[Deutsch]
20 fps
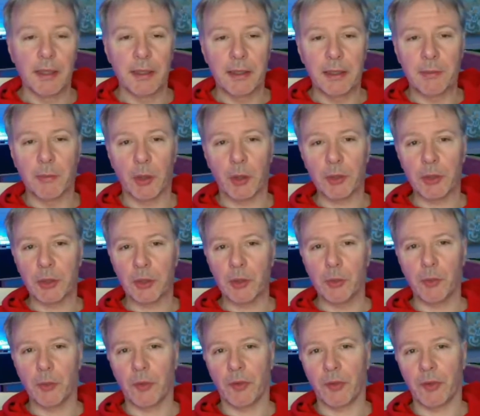die Morning
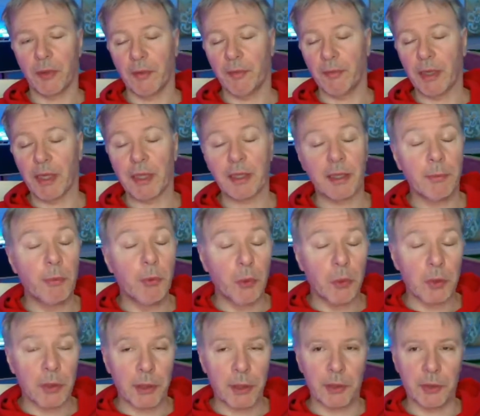News werden
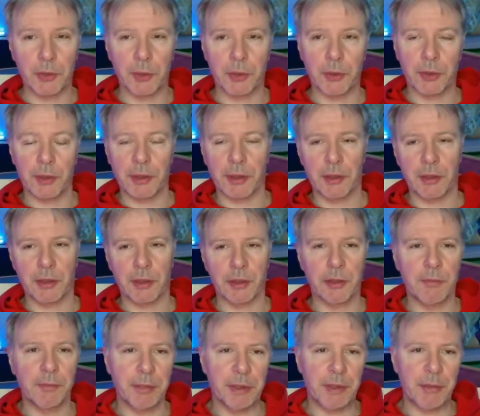ermöglicht durch
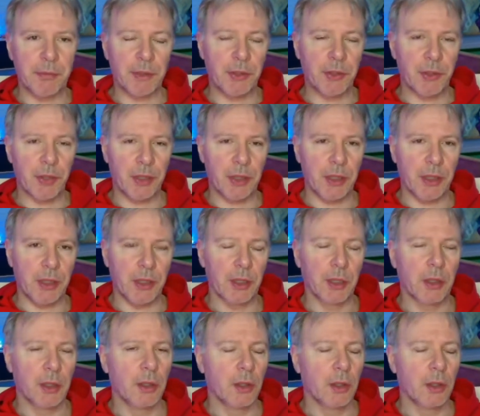BBG,